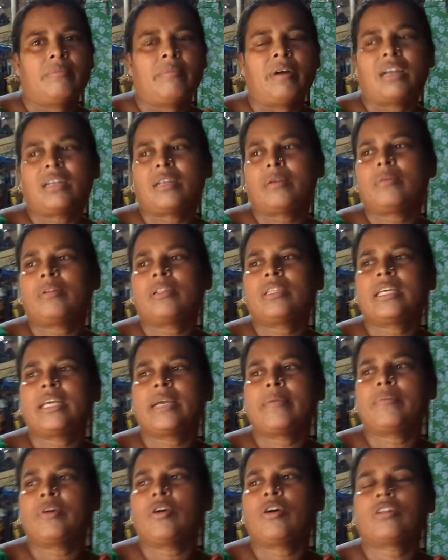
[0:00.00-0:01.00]
মাঠে বলতে
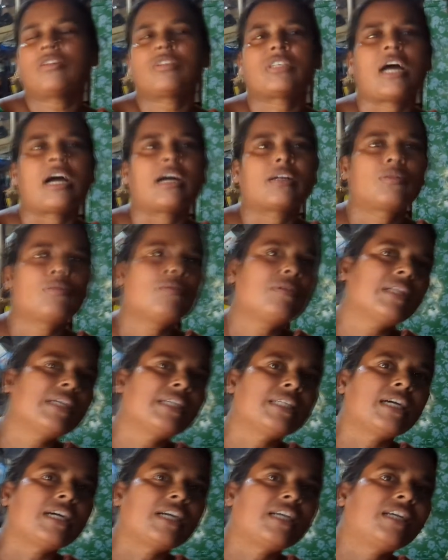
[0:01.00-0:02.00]
এমনি হয়তো শাক তুলতে
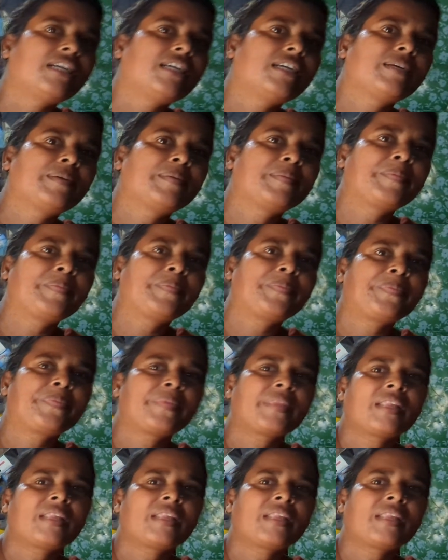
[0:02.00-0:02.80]
যায় হ্যাঁ।